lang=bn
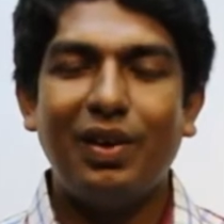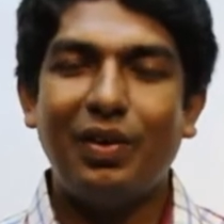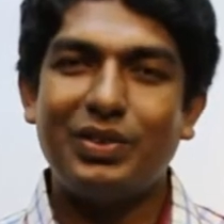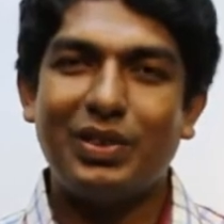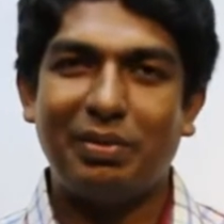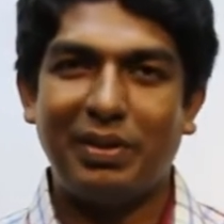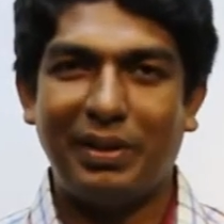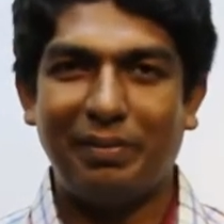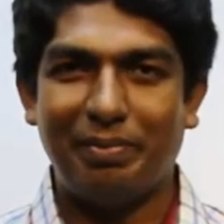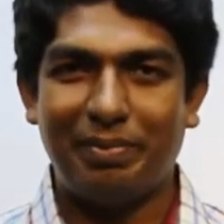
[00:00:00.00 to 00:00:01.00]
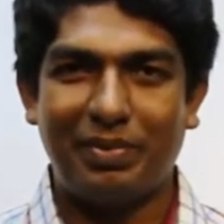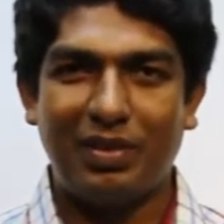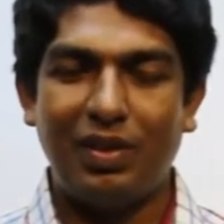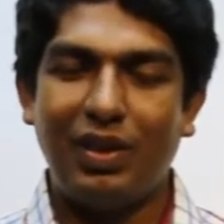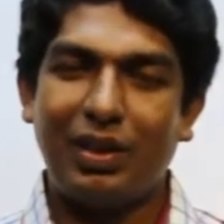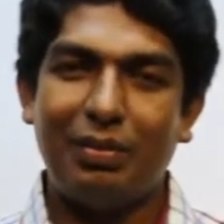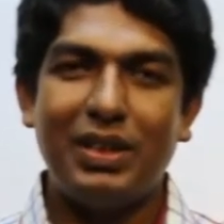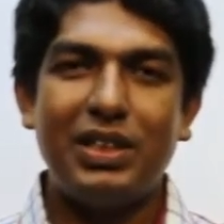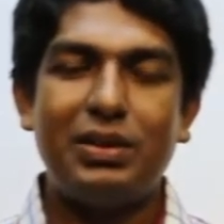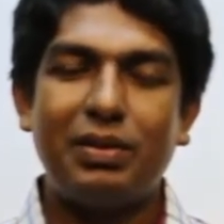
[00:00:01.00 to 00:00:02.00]
লজ্জা পেলে ধর একটা মেয়ে
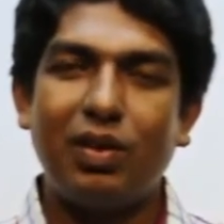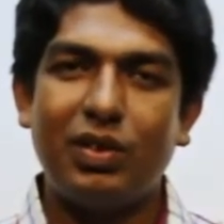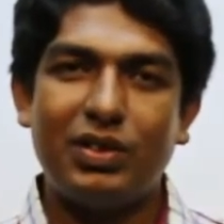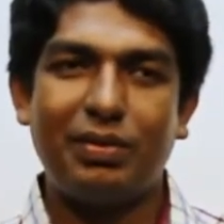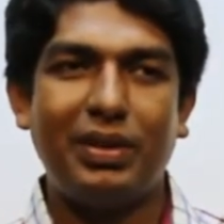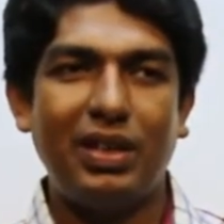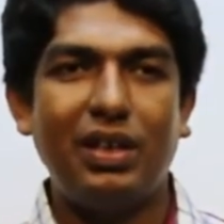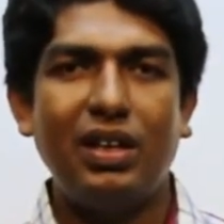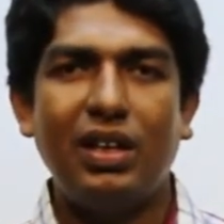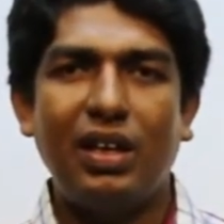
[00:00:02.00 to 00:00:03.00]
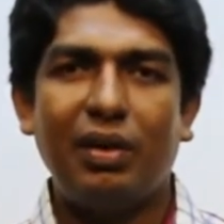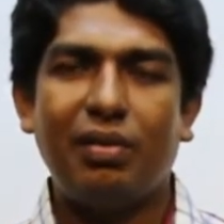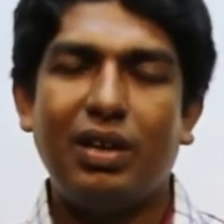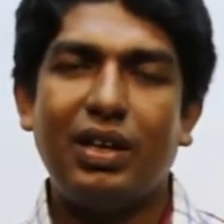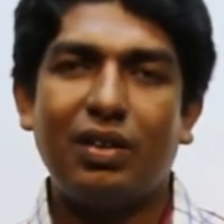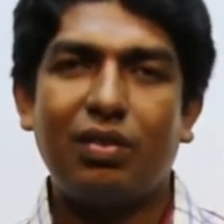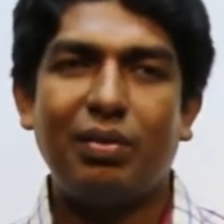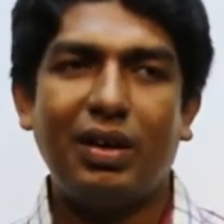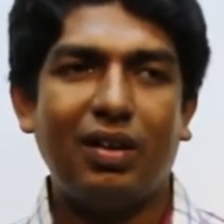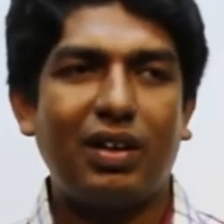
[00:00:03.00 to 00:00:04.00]
হিসেবে তো লজ্জা পেলে এবং অনেক
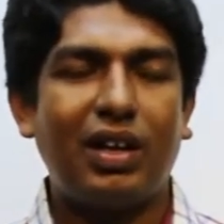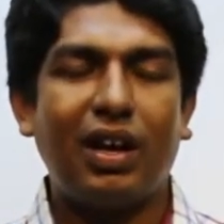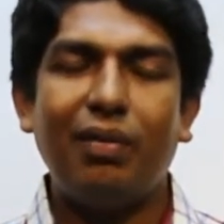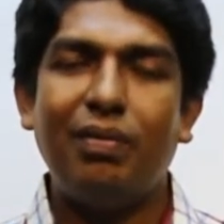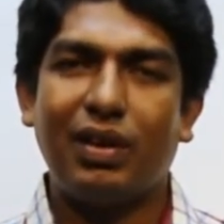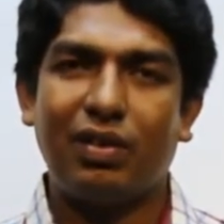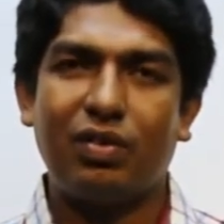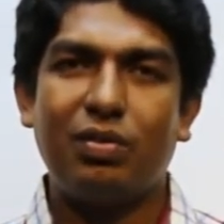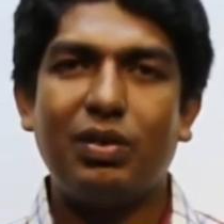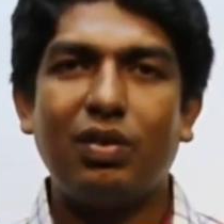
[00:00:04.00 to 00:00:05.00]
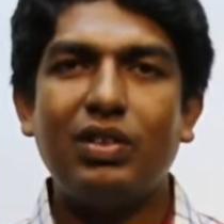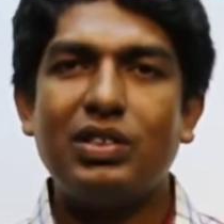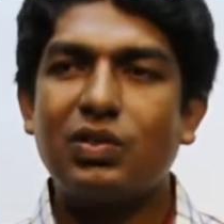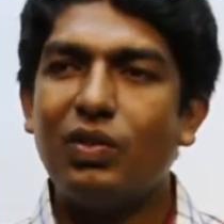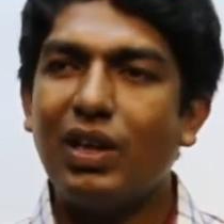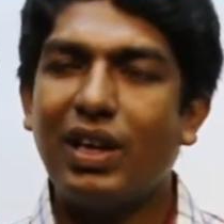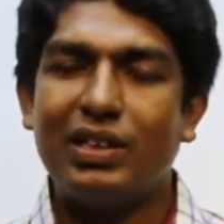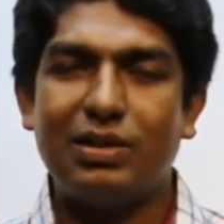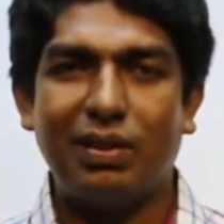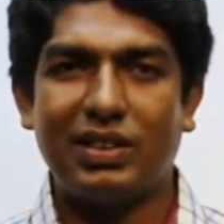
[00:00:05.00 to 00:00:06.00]
তোমার অনেক খারাপ লাগলো তুমি তখন স্কুলে না
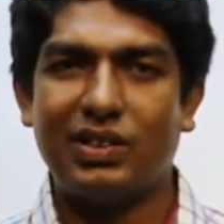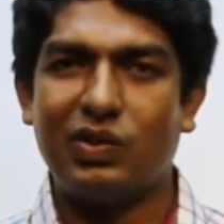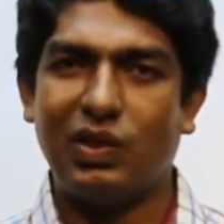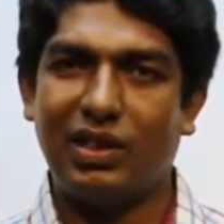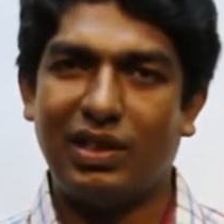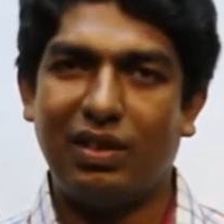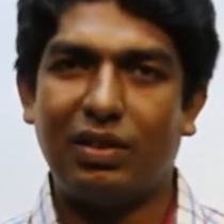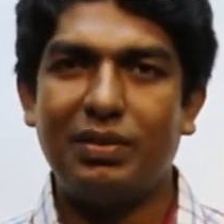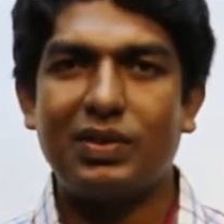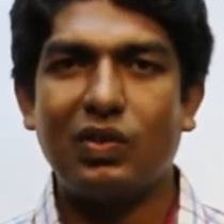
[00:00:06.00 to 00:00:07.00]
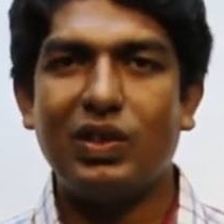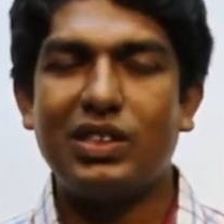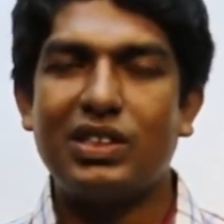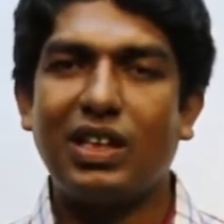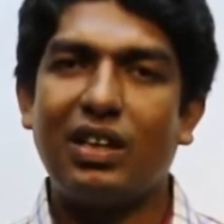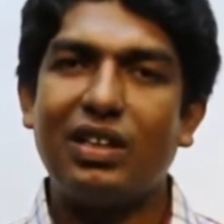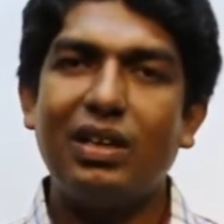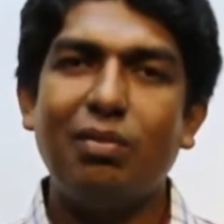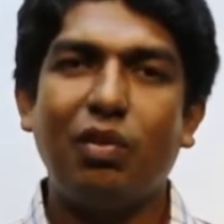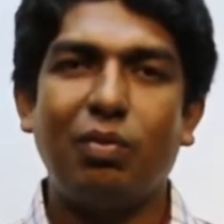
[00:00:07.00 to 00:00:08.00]
এসে বাসায় চলে গেলে অথবা স্কুলে এসে সারাদিন
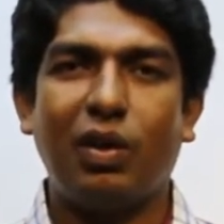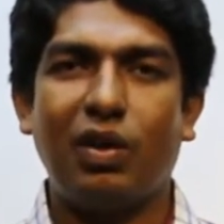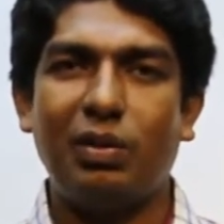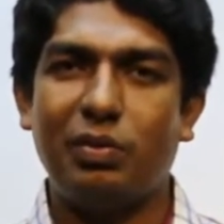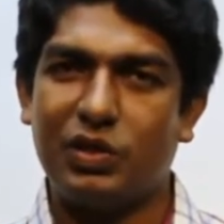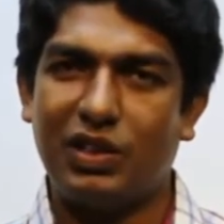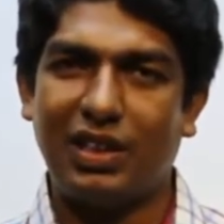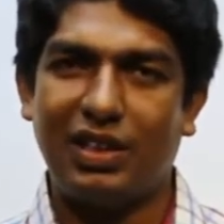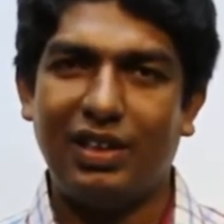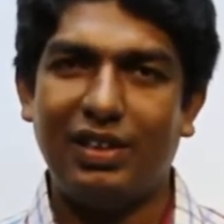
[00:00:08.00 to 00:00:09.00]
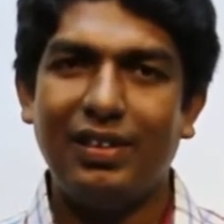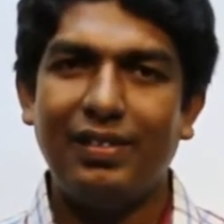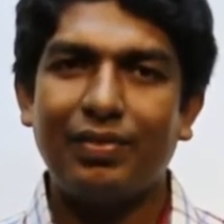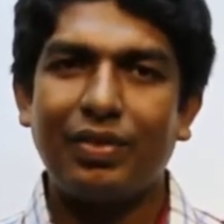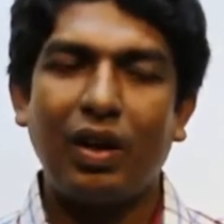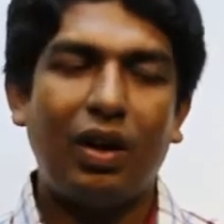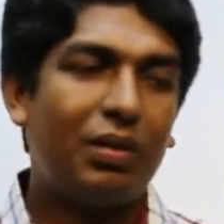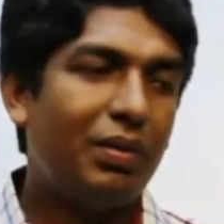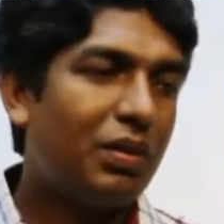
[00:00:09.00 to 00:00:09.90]
মন মরা হয়ে বসে থাকলে অথবা